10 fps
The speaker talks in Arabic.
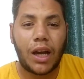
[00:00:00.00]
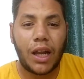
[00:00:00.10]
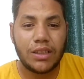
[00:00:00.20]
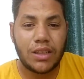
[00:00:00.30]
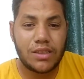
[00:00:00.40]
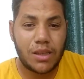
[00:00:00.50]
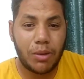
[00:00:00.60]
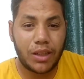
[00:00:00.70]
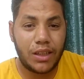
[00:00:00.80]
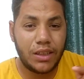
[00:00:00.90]
علشان
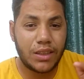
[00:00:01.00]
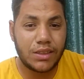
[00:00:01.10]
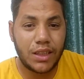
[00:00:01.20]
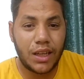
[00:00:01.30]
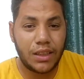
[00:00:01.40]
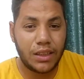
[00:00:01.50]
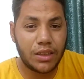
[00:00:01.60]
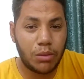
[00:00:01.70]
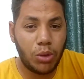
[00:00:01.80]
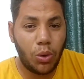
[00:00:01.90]
شبكة الإحداثيات
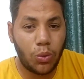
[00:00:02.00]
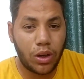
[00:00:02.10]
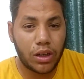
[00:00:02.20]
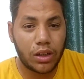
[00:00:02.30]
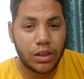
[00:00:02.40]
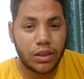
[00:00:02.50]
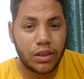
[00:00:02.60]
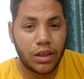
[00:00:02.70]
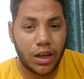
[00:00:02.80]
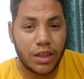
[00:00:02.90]
عند المحور
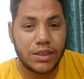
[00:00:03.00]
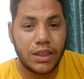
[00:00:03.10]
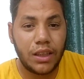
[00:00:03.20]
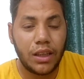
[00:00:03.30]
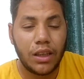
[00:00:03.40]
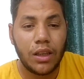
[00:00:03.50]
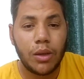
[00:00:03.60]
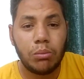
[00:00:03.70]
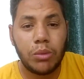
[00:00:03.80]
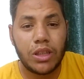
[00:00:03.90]
الرأسي
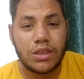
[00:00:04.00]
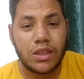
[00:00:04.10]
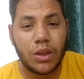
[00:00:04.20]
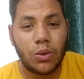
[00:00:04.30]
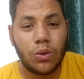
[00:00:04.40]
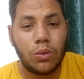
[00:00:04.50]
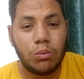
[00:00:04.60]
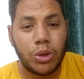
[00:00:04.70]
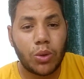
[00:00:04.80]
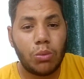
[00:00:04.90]
من الزيرو
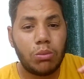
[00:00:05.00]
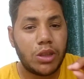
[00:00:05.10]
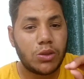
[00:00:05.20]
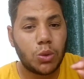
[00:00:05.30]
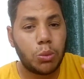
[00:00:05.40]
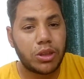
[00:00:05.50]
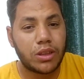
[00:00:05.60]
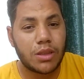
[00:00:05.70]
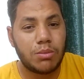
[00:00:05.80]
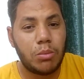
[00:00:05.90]
بيكون منسوب
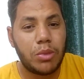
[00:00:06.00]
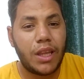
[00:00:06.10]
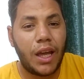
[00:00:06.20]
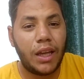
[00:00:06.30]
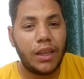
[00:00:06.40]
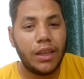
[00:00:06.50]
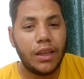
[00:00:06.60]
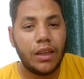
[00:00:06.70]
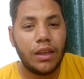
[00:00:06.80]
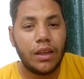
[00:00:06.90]
التصميم بتاعي
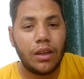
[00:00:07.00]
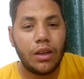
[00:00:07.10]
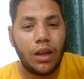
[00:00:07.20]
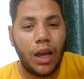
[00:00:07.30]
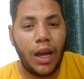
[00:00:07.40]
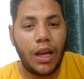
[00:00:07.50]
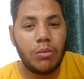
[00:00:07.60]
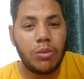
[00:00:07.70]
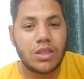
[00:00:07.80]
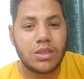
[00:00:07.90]
أعلى
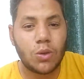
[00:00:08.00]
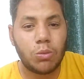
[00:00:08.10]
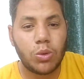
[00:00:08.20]
من الزيرو